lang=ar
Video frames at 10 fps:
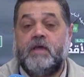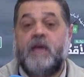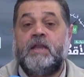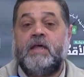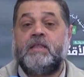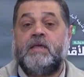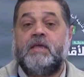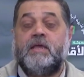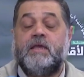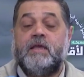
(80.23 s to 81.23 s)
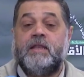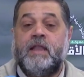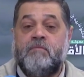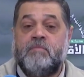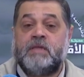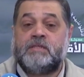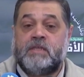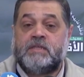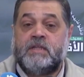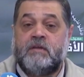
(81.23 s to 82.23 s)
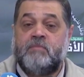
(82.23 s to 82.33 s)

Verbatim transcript: الذي لم يستسلم